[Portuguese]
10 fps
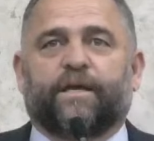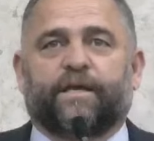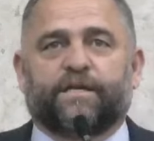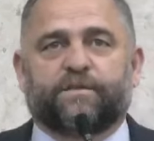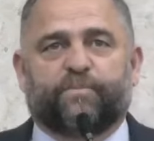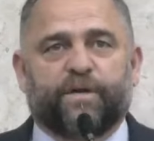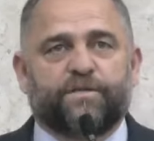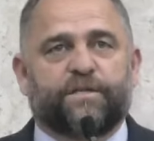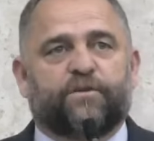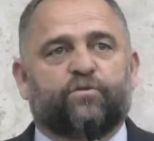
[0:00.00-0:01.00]
e esse plano
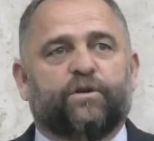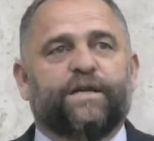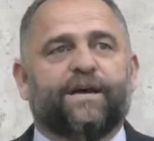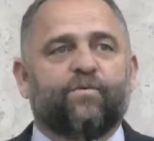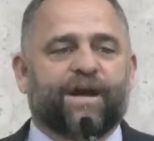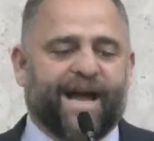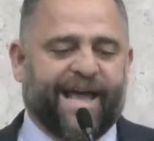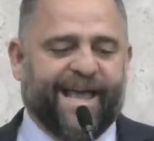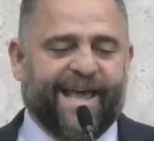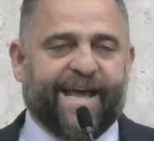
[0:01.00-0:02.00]
diretor não
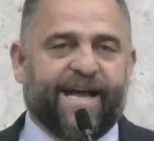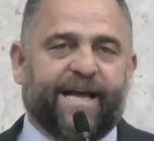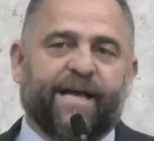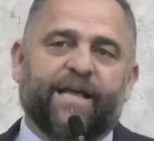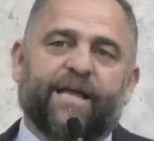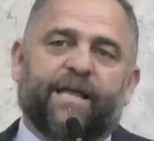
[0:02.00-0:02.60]
carrega